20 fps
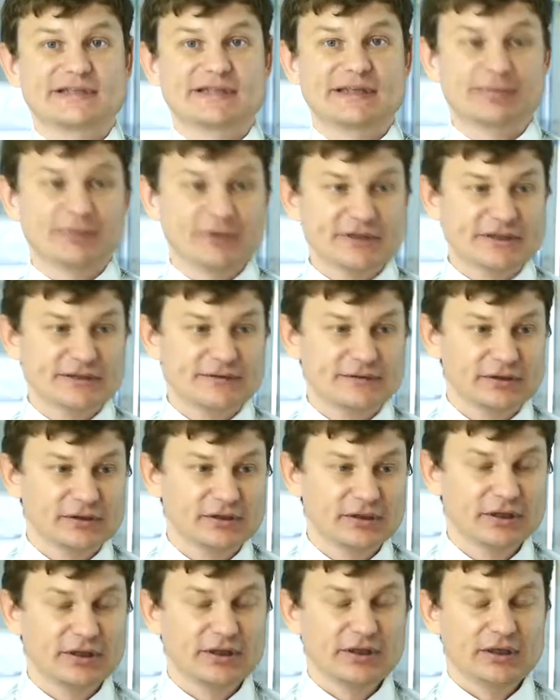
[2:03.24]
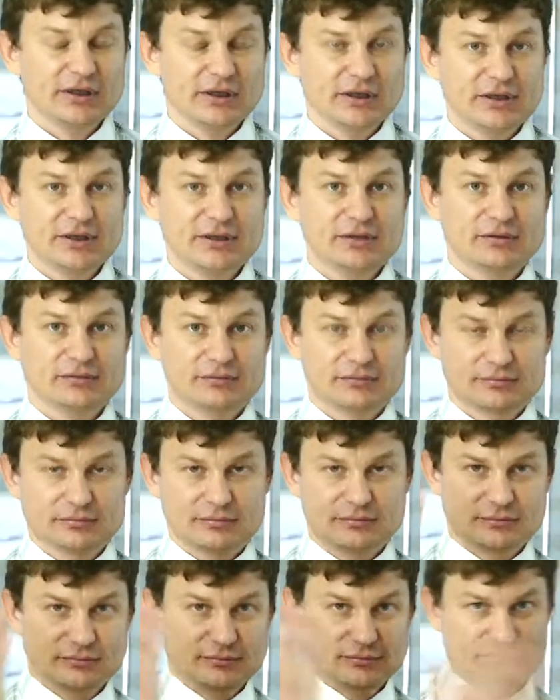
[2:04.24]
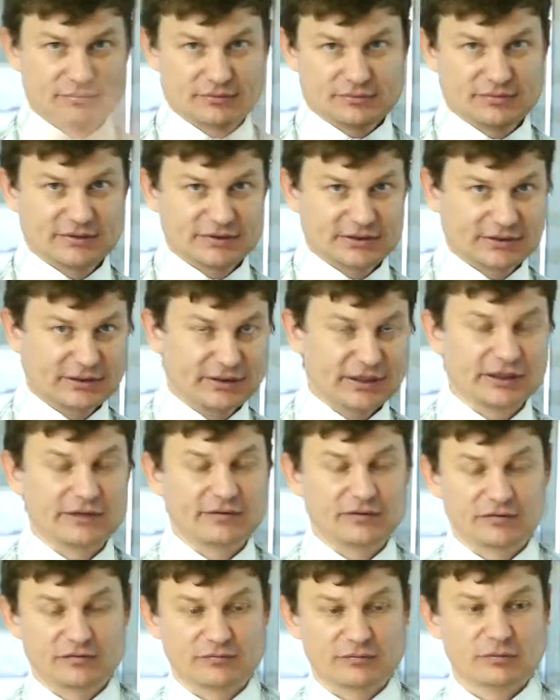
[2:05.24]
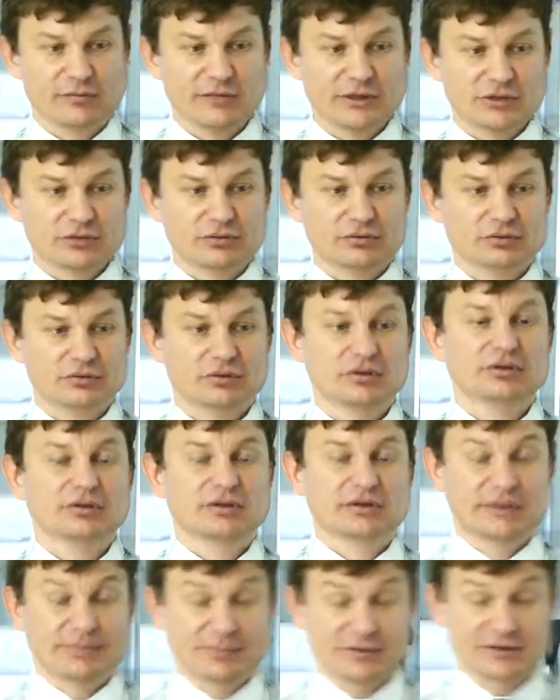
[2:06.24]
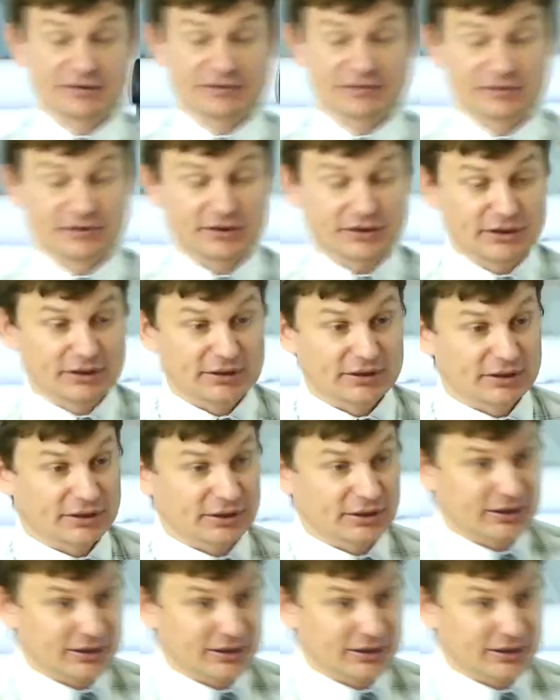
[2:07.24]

записывал и складывал в бумажку, записывал это,